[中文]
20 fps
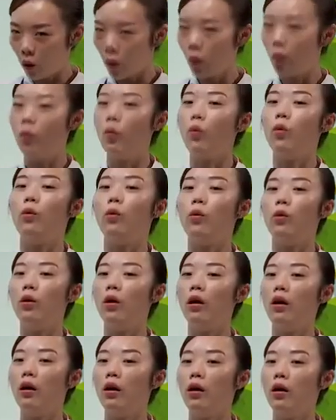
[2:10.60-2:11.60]

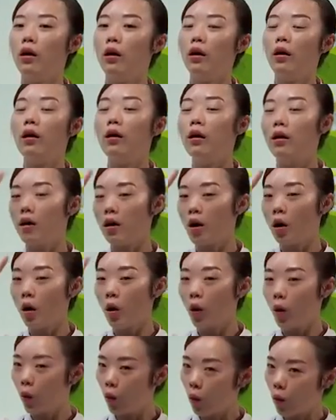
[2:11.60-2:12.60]
哦，
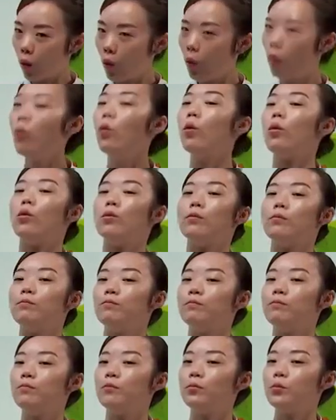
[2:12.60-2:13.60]
哦，
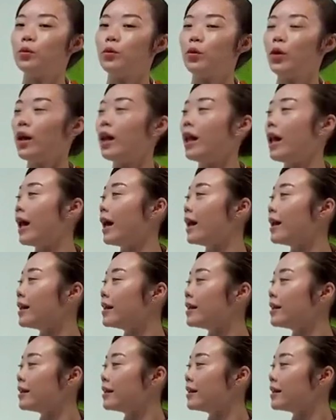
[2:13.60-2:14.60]
对了，
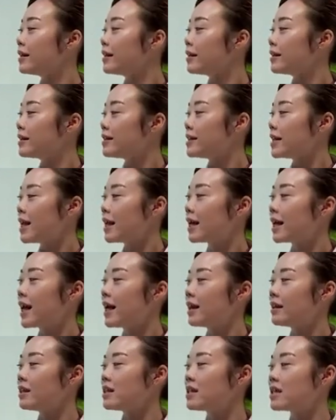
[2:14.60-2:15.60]
再来
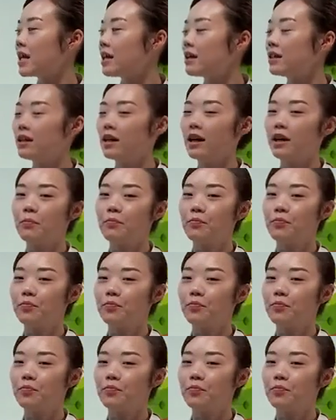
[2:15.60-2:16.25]
看第三个。